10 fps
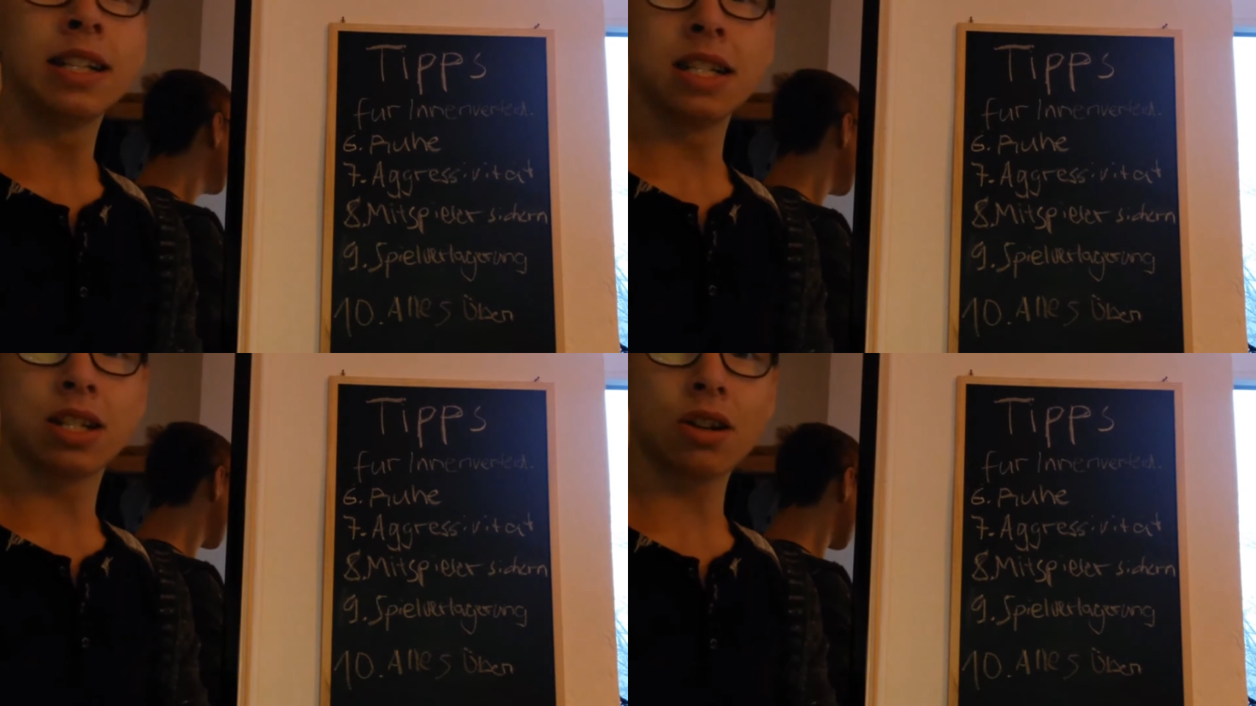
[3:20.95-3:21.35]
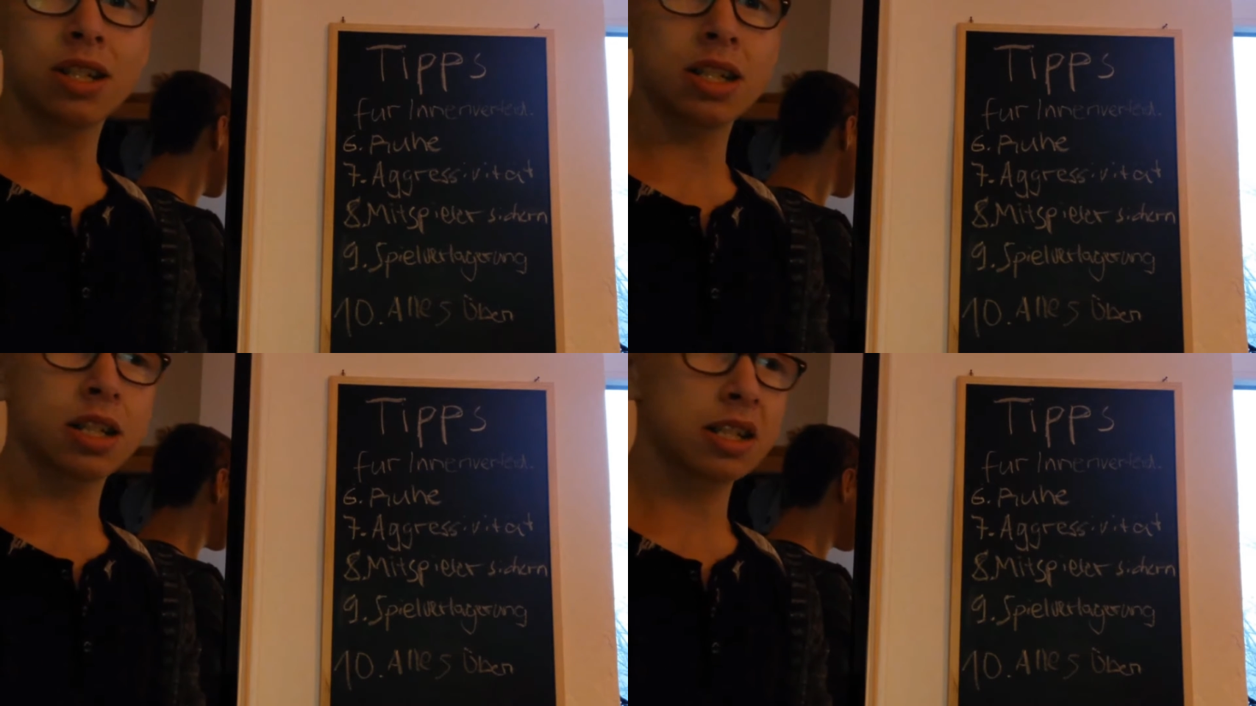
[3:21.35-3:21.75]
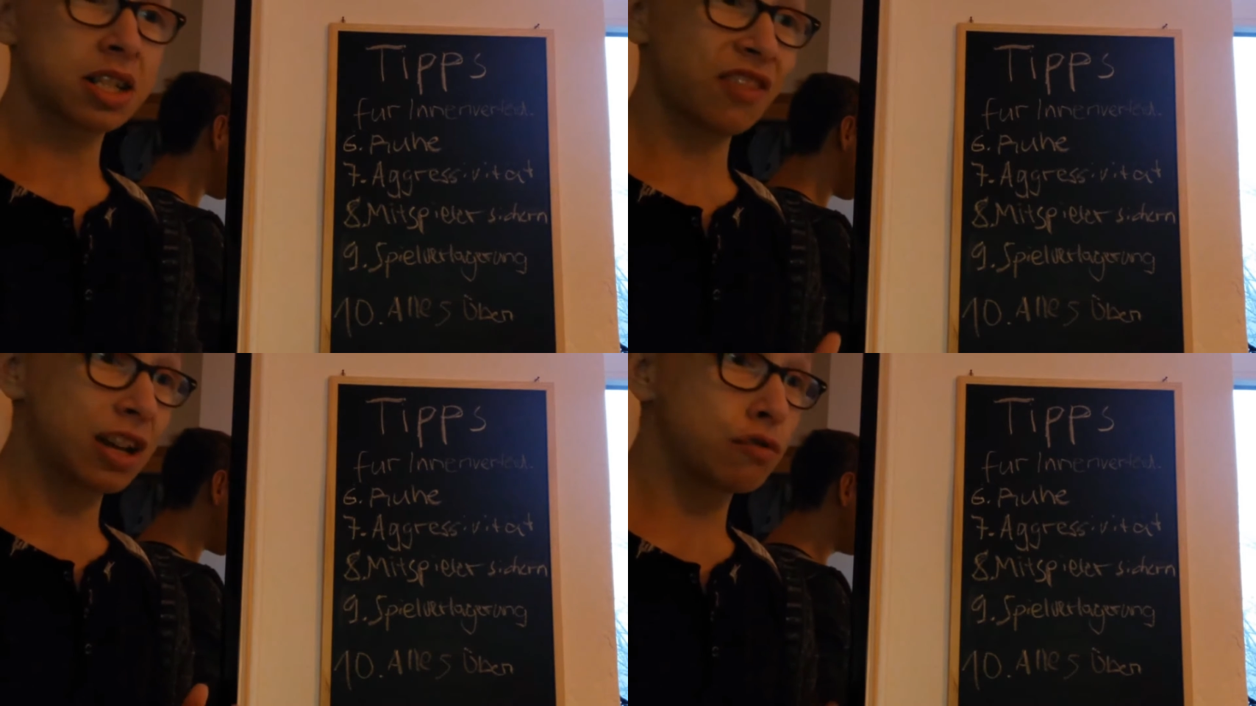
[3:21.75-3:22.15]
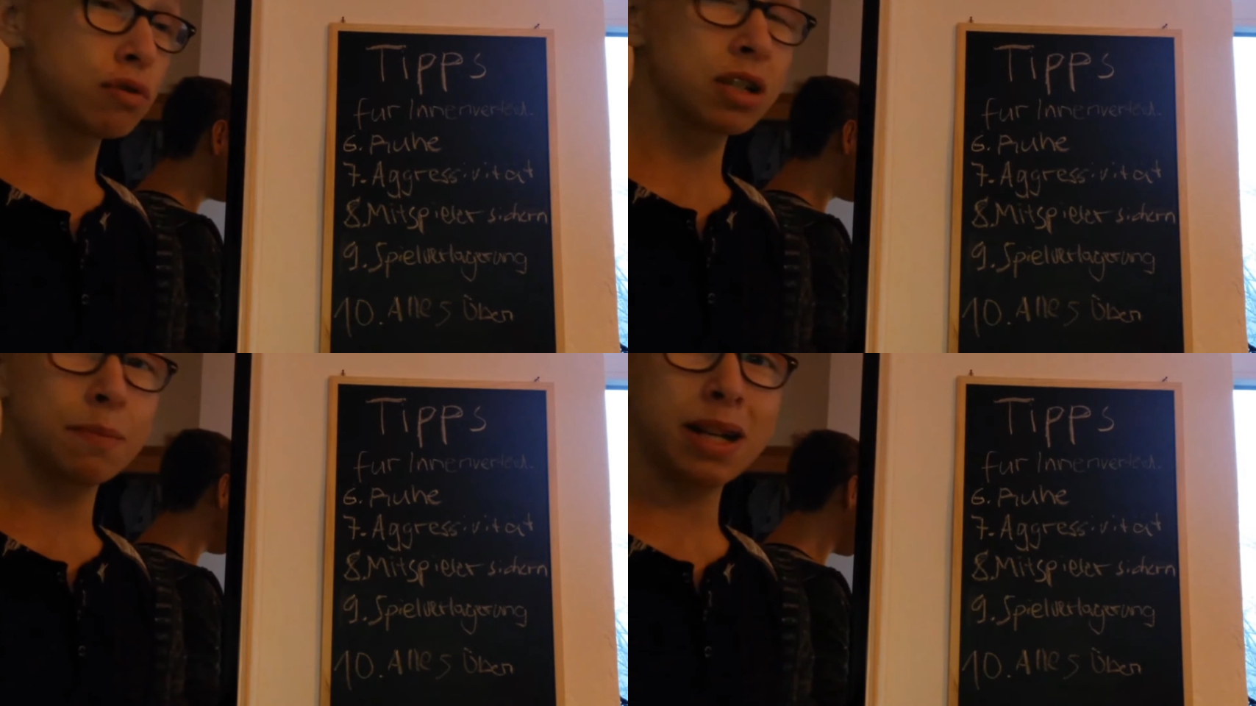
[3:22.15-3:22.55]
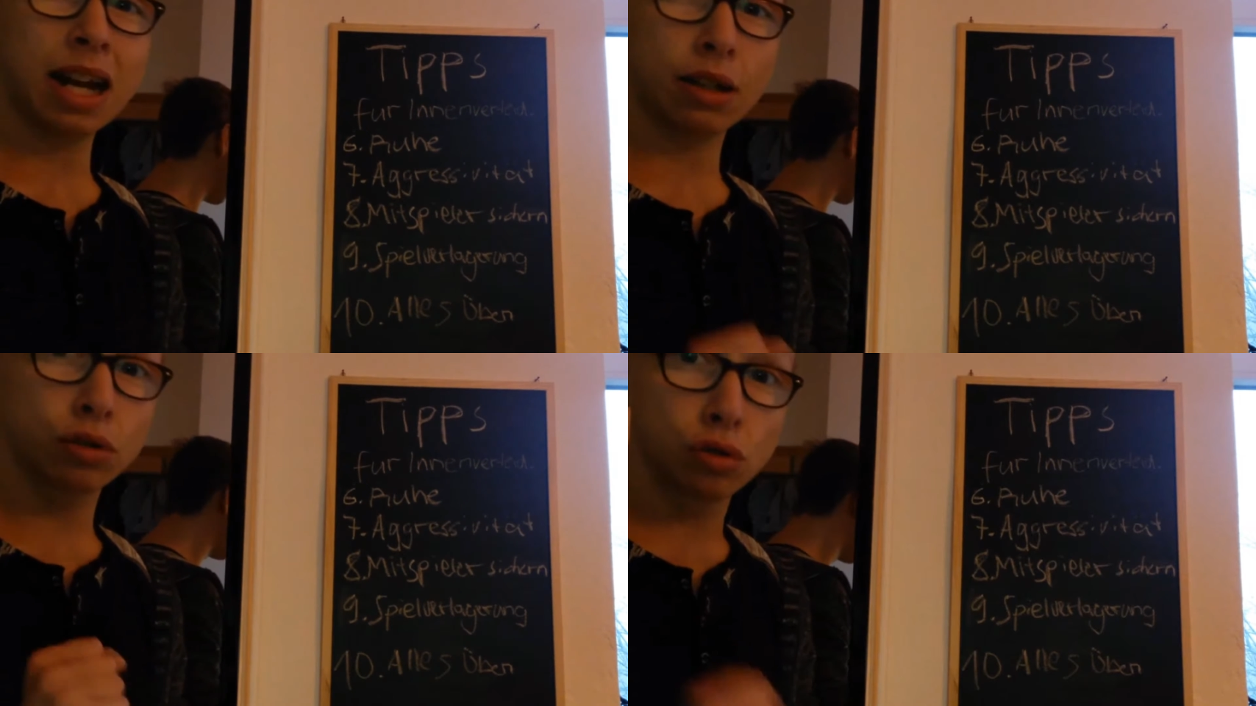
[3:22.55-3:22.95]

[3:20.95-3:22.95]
Ihr solltet zwar gut mit einer